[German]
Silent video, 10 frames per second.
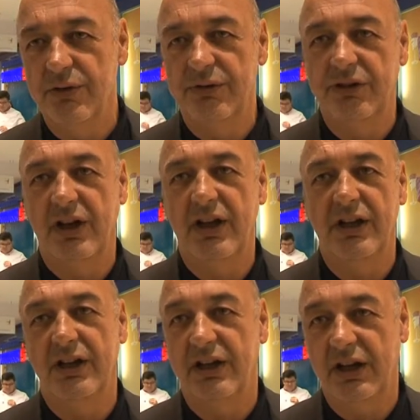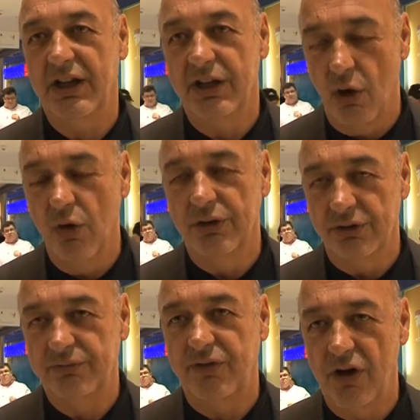unserer Region
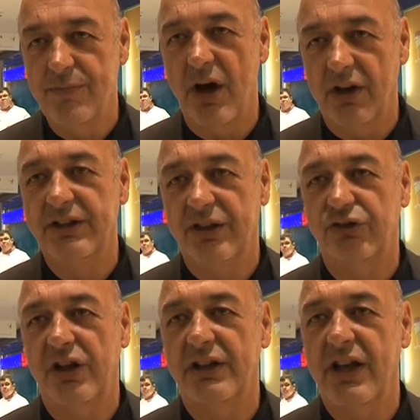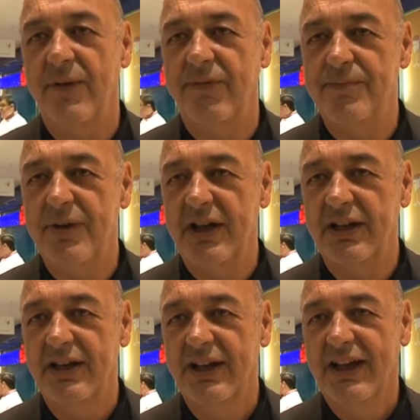und vor allem auch in der Stadt Kapfenberg.
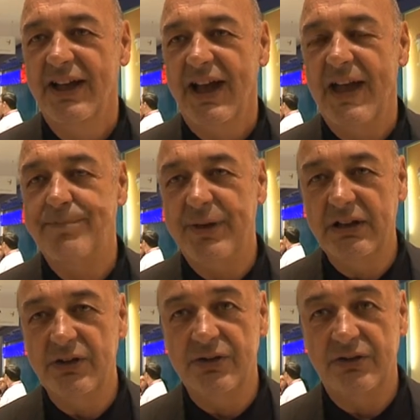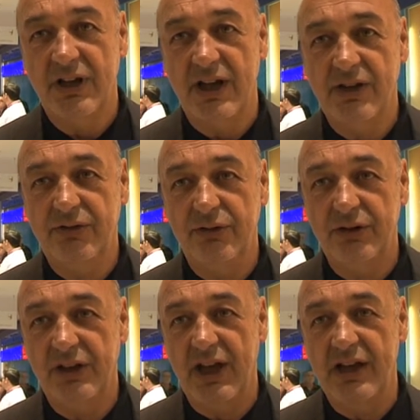Ein Bildungstag
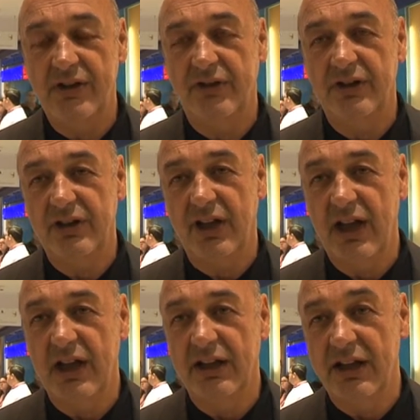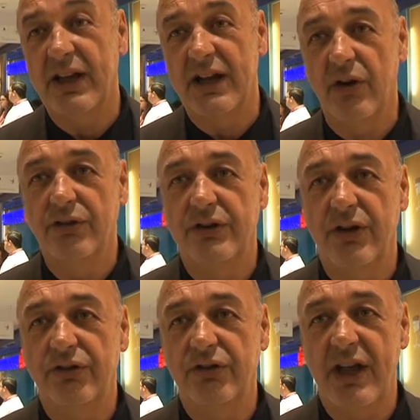sollte eigentlich, ein
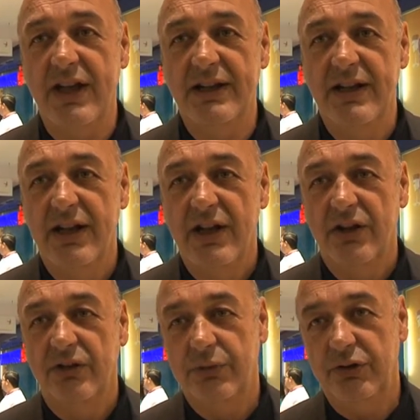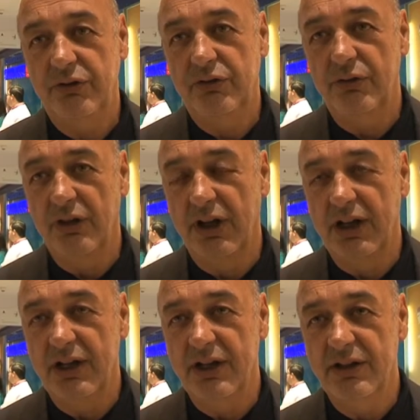Austausch sein zwischen
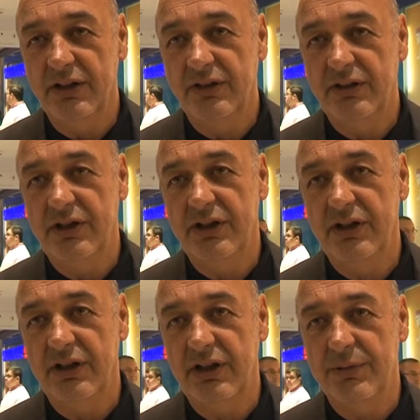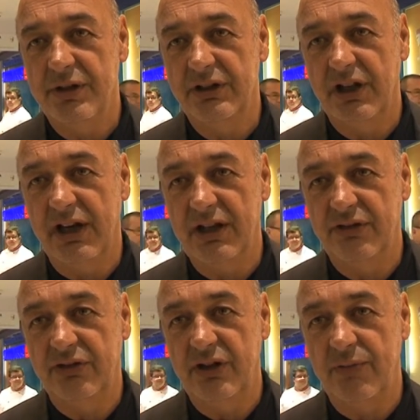Schülerinnen, die im
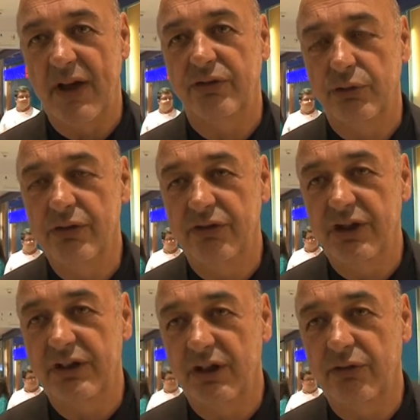Interesse, was tun sie in der